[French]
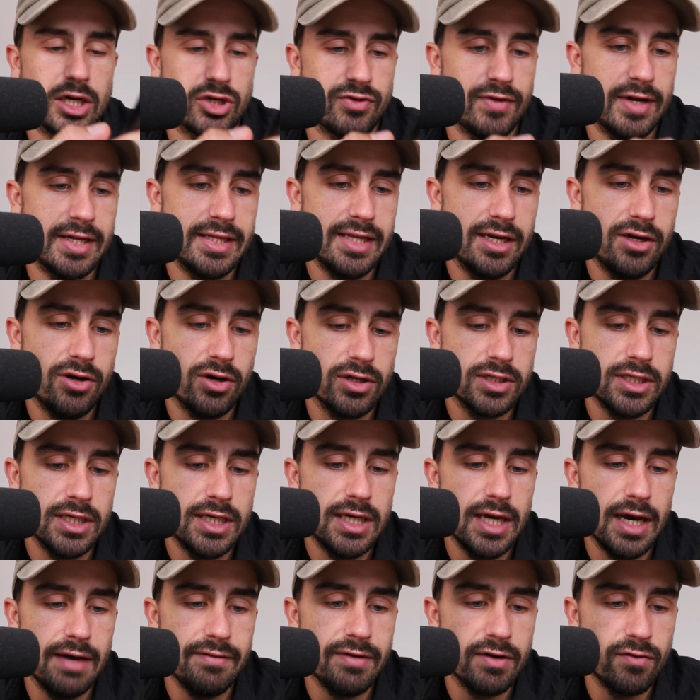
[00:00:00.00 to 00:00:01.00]
Alors je vais la
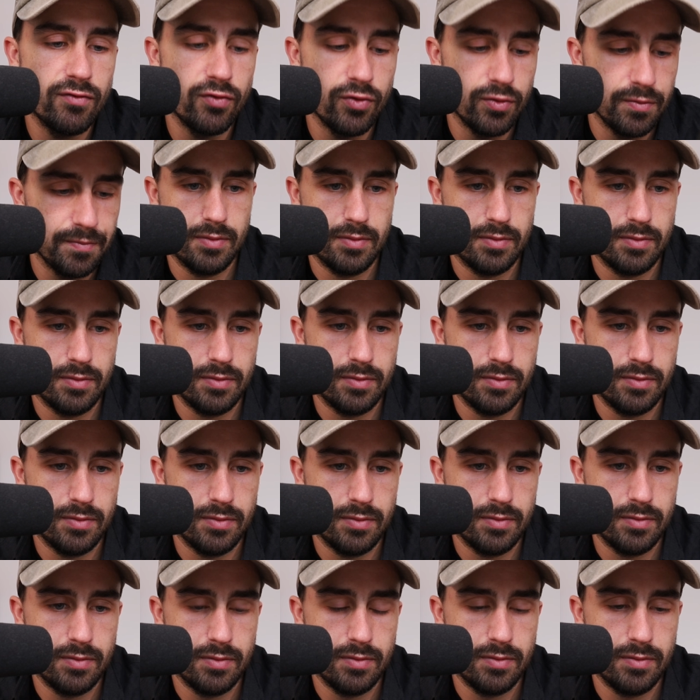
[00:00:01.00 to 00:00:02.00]
décortiquer avec vous. Tant de
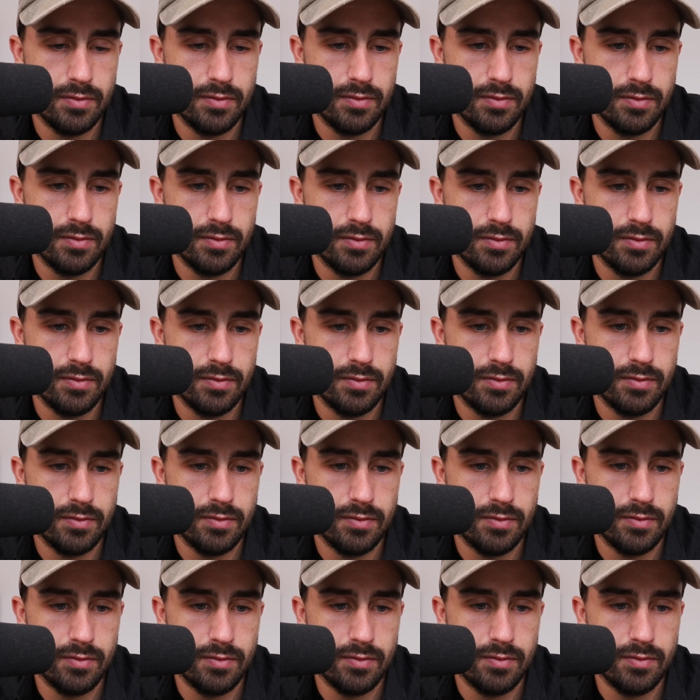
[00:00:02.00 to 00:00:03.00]
mentir sur le fait que tu es
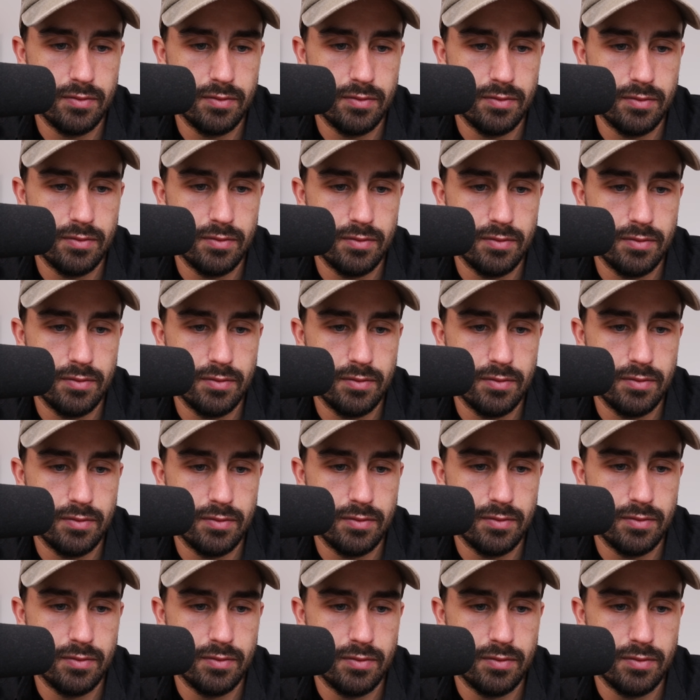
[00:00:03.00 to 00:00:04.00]
sponsorisé en badminton.
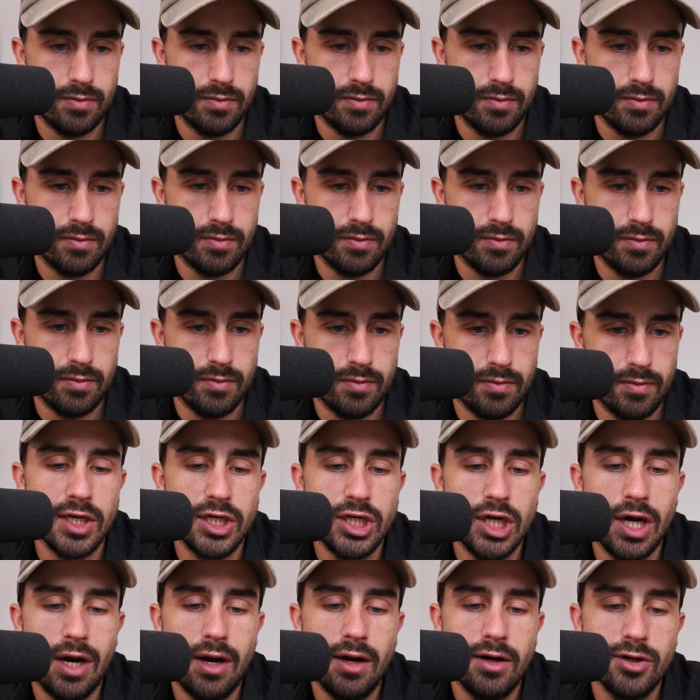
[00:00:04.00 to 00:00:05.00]
Si tu
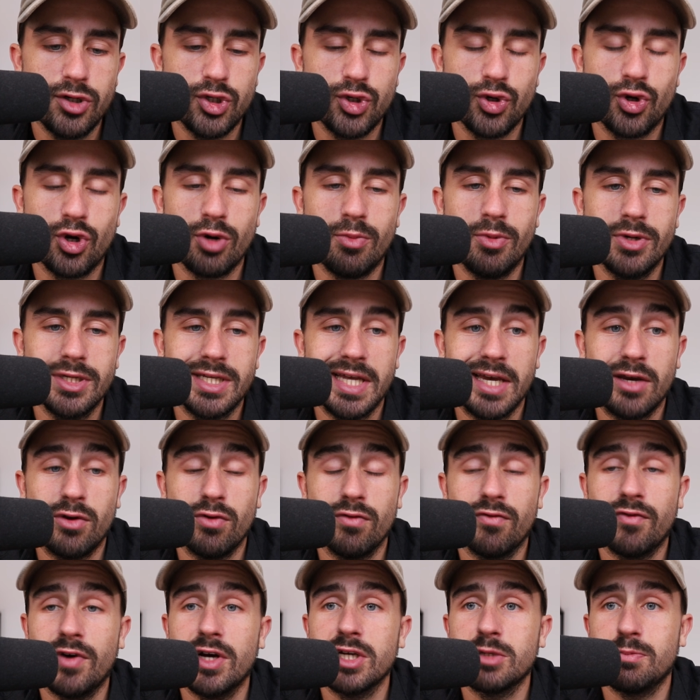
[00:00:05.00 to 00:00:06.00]
Déjà, je commence avec
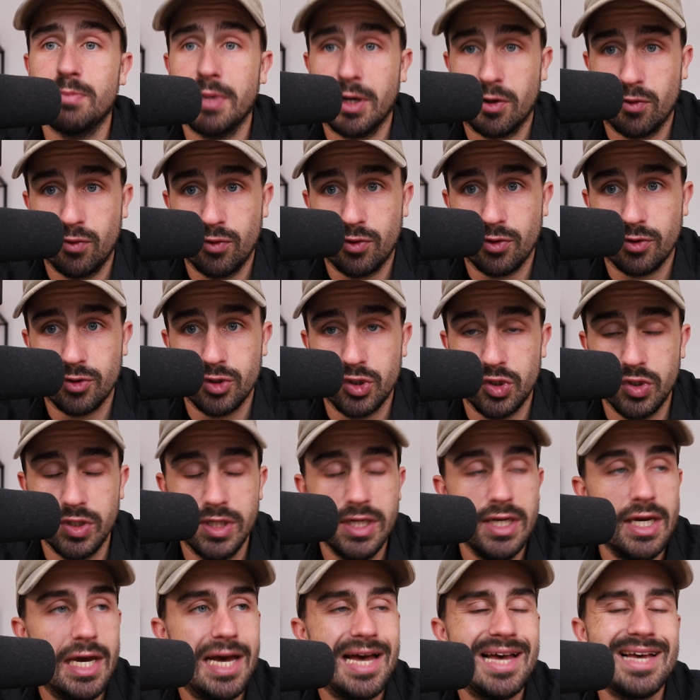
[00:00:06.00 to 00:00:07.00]
une phrase percutante. Je
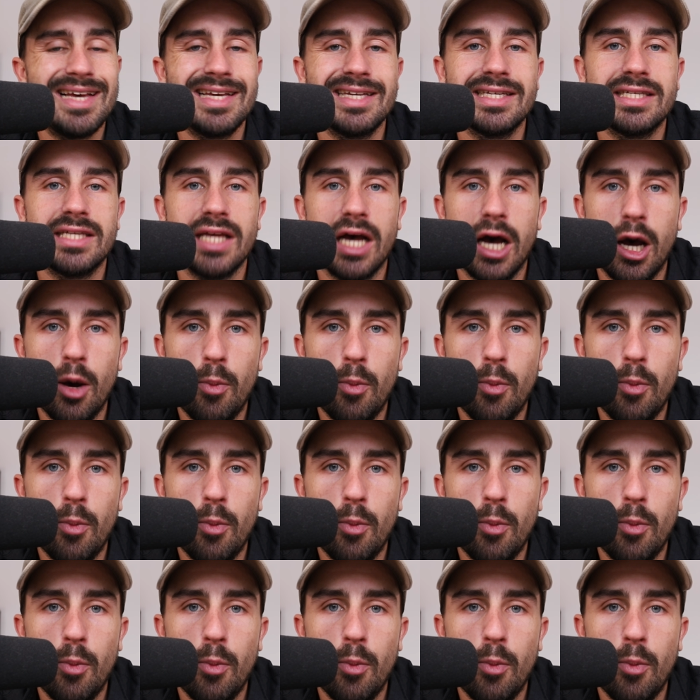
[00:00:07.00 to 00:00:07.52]
dis c'est